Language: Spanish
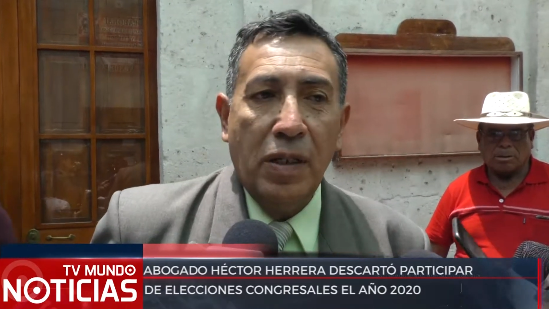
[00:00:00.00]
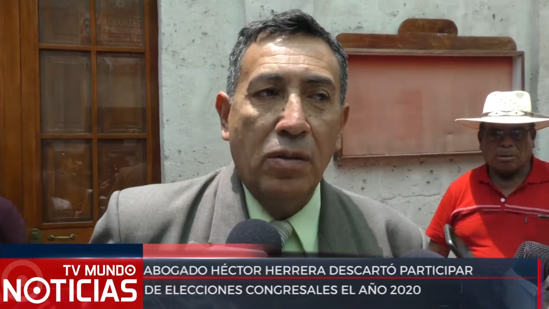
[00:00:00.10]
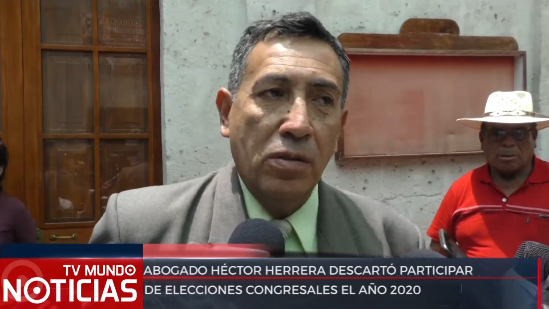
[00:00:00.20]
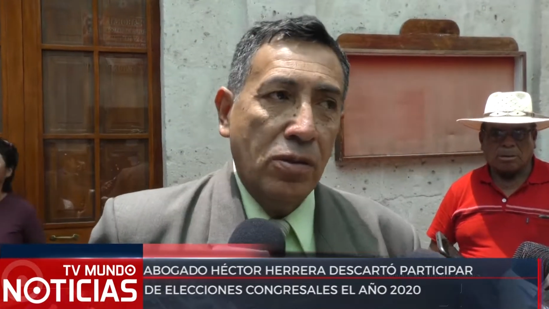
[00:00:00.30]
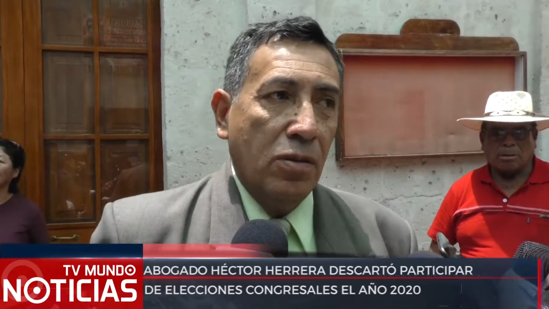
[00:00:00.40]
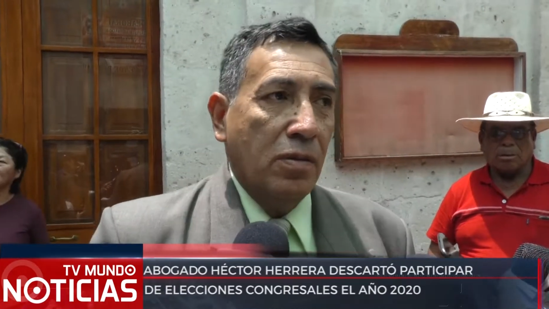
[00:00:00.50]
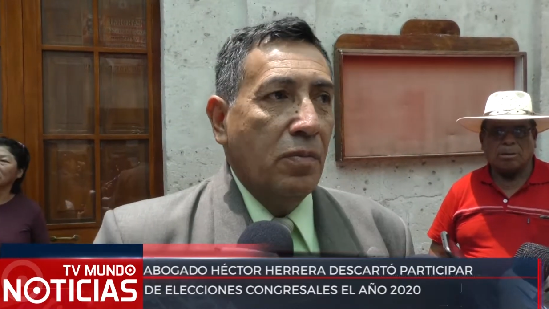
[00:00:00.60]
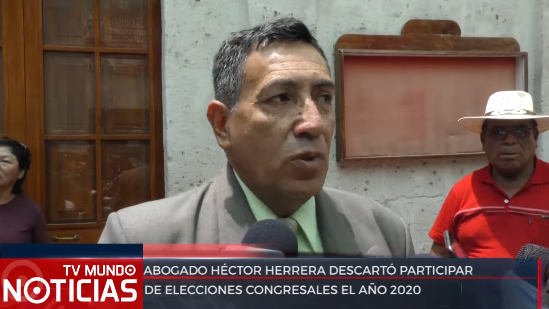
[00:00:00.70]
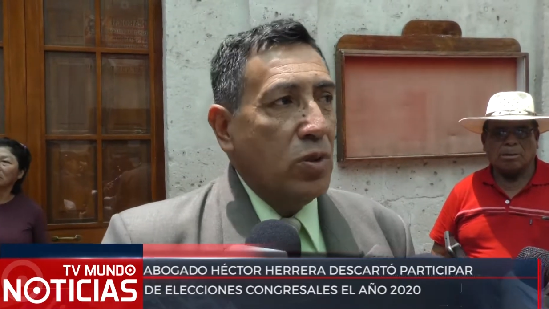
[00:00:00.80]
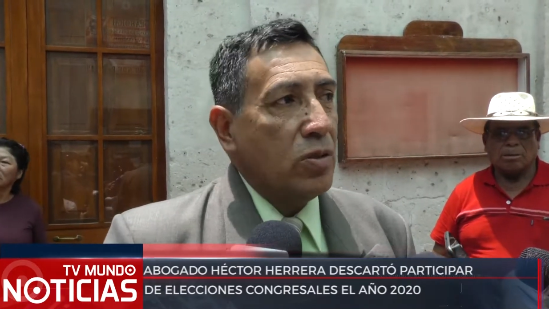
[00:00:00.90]
pero
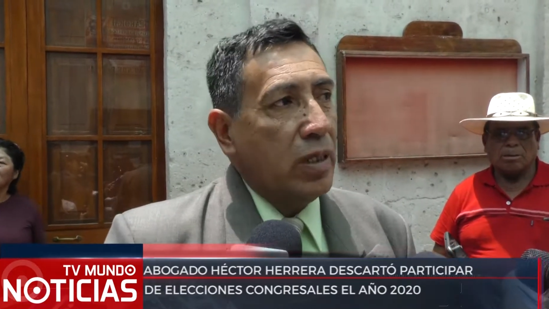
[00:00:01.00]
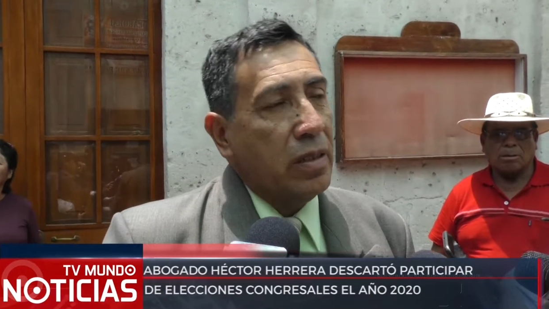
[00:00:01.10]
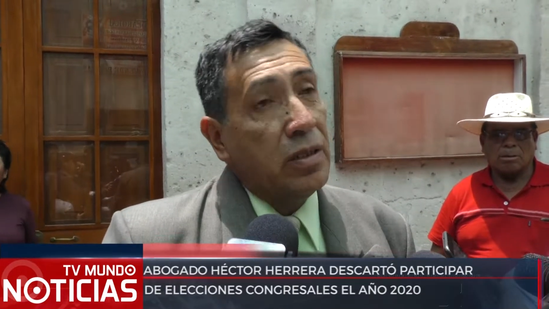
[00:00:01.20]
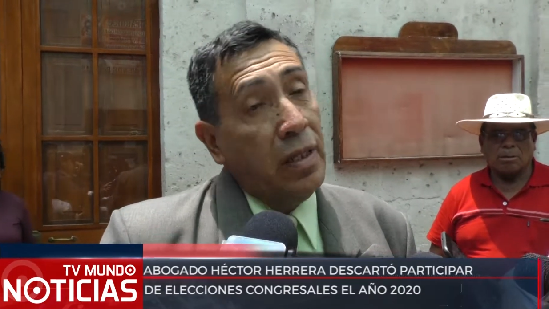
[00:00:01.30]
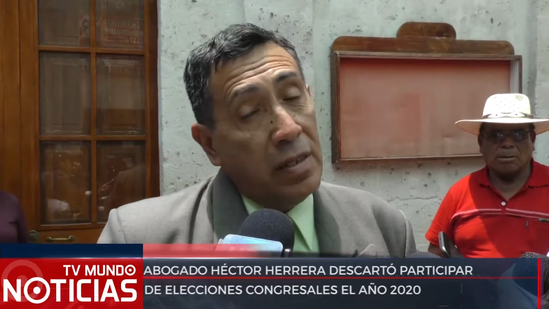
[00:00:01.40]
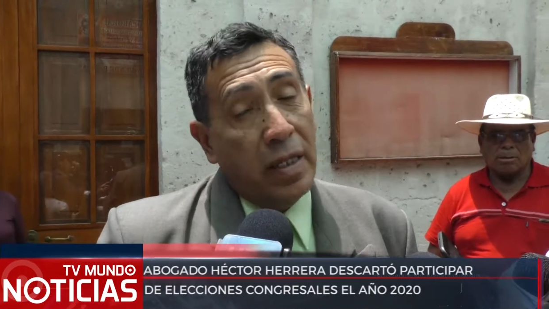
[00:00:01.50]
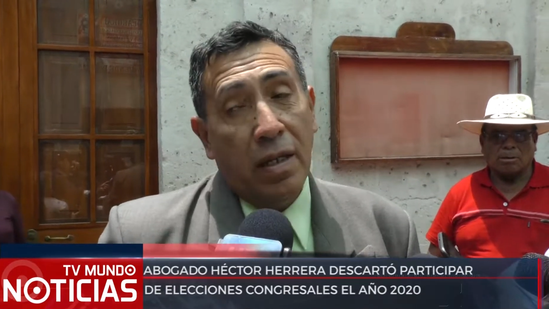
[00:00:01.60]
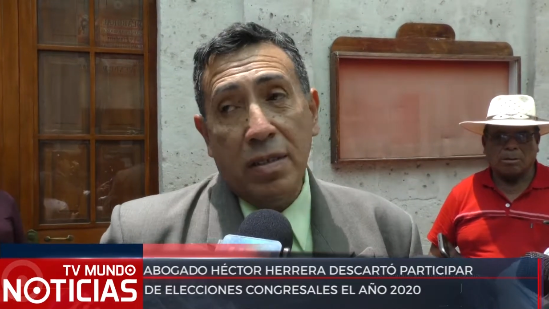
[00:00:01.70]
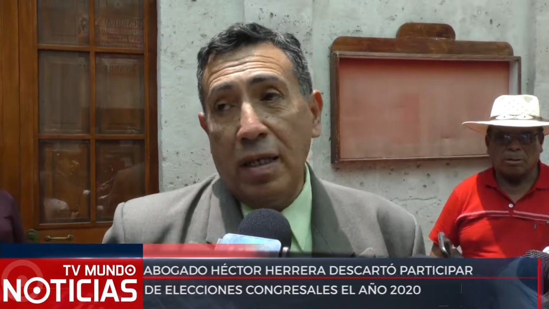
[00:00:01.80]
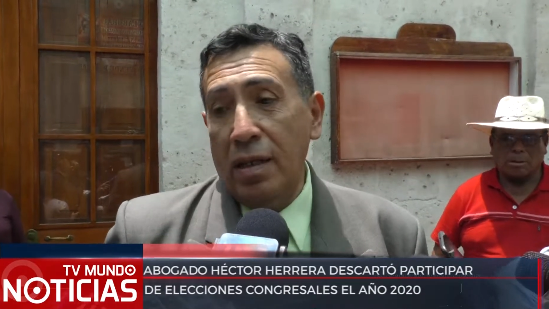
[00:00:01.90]
son muchos que dicen
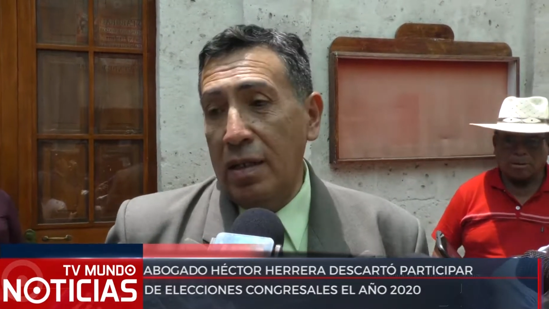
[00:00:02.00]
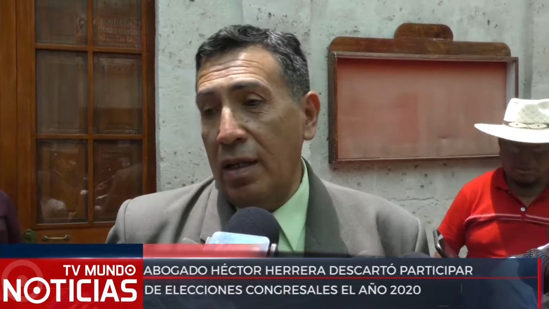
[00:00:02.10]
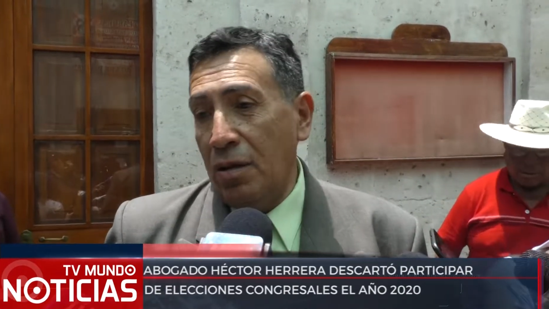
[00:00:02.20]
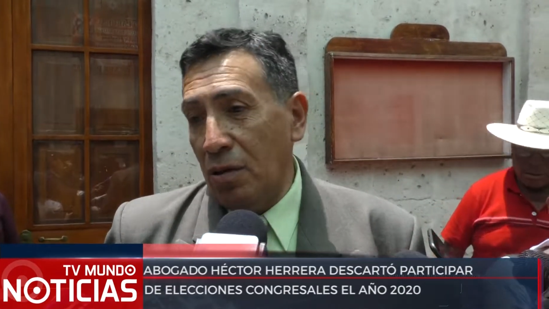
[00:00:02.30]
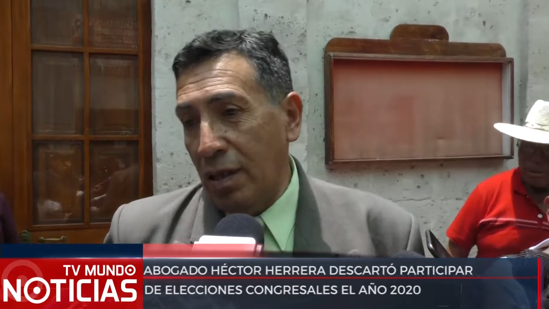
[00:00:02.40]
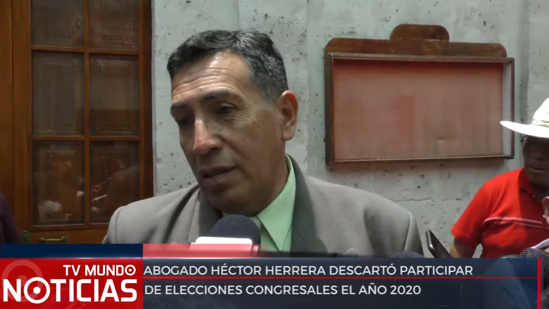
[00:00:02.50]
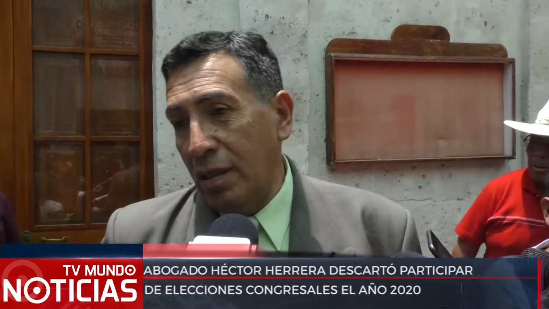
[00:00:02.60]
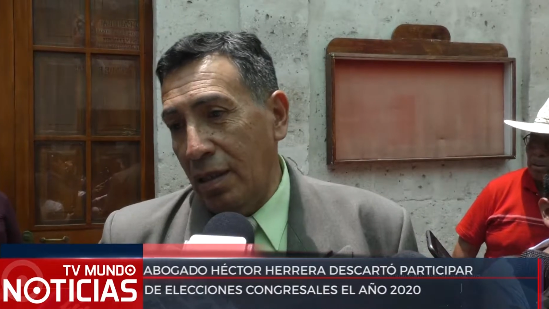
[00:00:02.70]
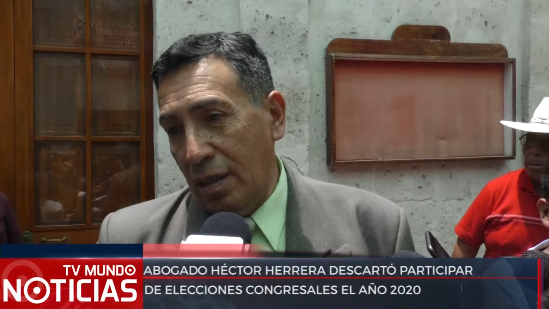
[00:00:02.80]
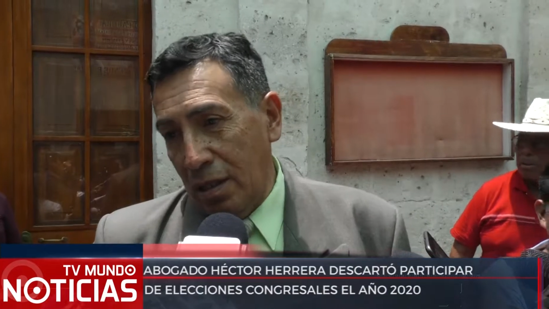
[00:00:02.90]
que están en la
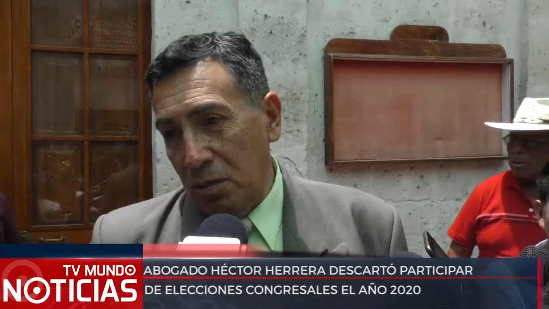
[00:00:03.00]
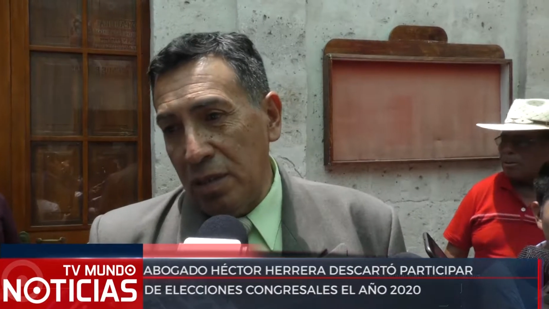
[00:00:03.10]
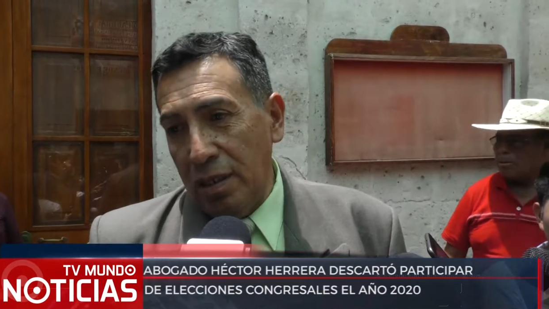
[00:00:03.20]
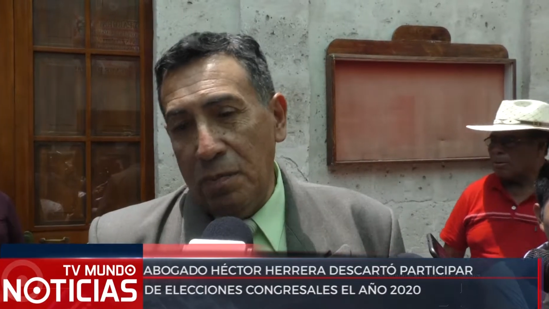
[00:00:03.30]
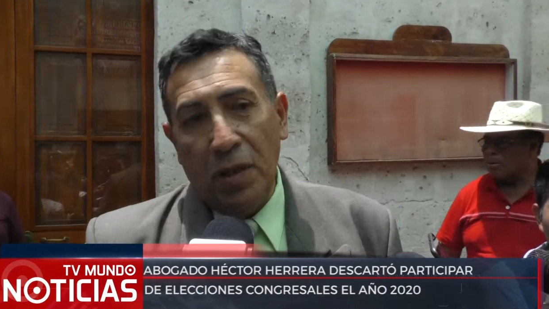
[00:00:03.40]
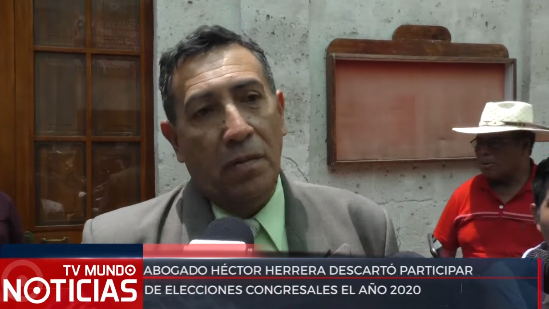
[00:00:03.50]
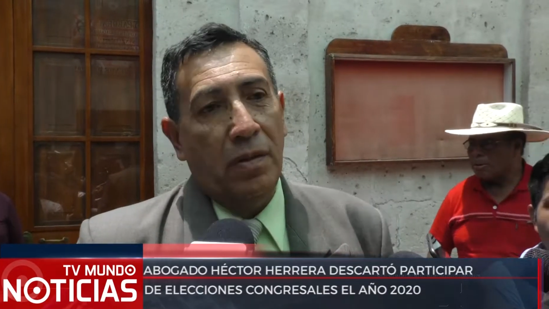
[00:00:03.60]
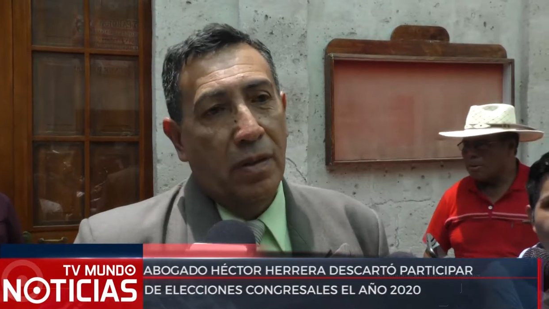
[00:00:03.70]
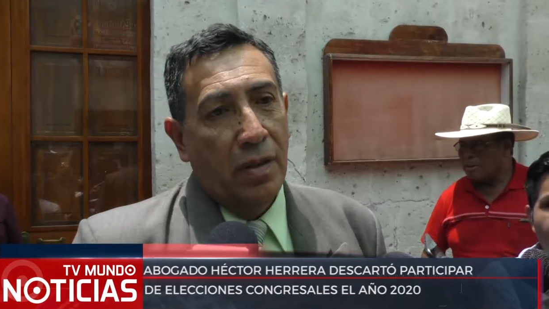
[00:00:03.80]
corriente de la lucha del pueblo.